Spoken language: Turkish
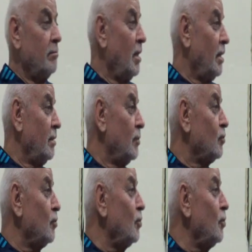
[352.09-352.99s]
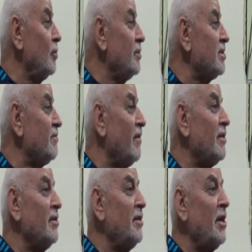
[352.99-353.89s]
ben ruhun
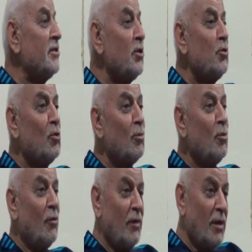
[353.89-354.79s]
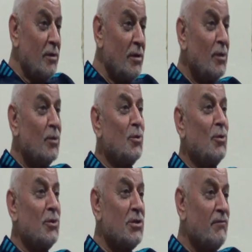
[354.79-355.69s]
sıfatını tercih ediyorum diyor ve
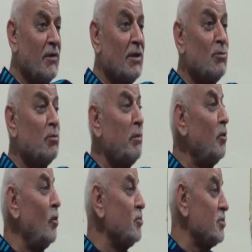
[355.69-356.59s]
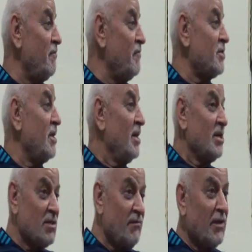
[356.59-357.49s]
ruhun sıfatı mutmain olmuş nefis
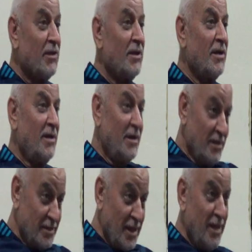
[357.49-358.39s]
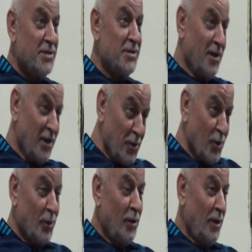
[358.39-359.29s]
sıfatını kendisini
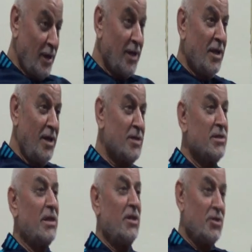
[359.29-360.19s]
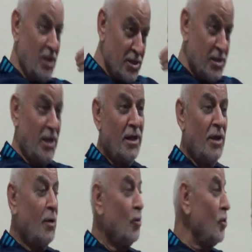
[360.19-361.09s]
alıyor. Yani kendisinin de tecellisini
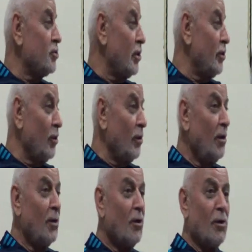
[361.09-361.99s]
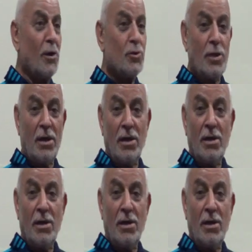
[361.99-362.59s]
gösteriyor. Ondan sonra